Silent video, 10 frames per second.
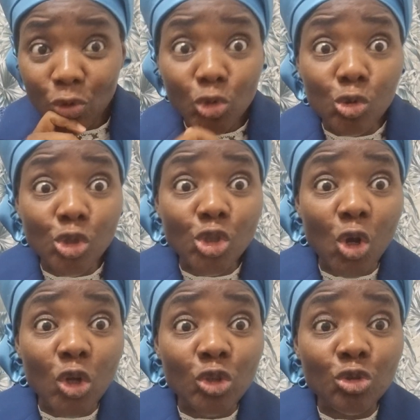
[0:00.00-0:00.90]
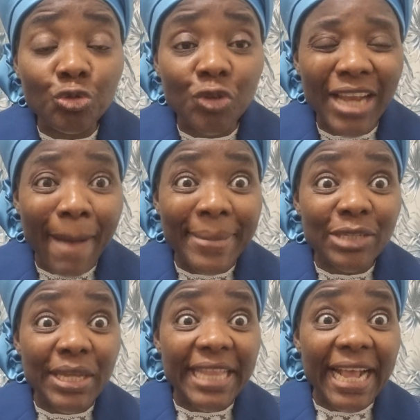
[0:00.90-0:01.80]
tout ce que tu veux. La
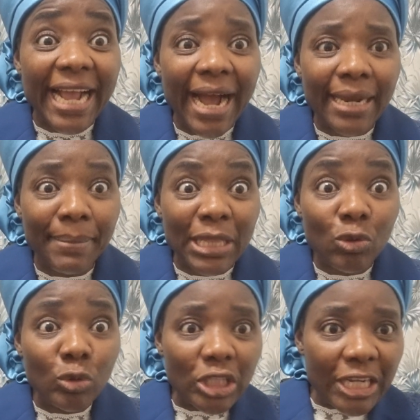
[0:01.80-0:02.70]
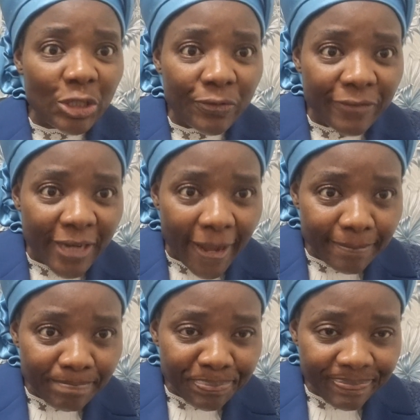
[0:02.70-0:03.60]
maison était grande, tout ce que tu veux
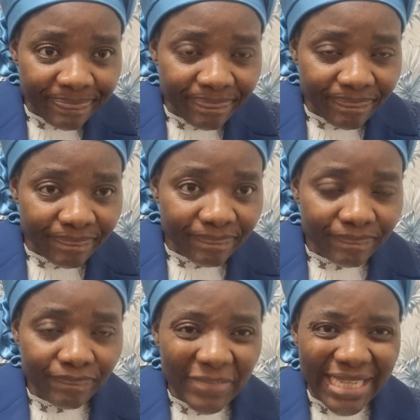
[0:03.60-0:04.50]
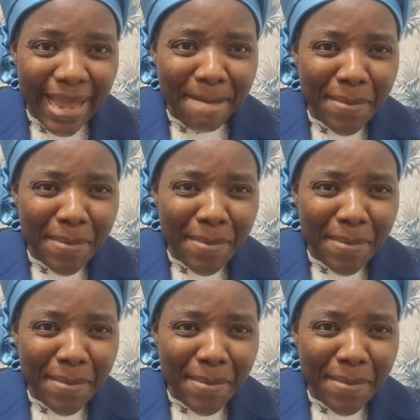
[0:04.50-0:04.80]
là. Les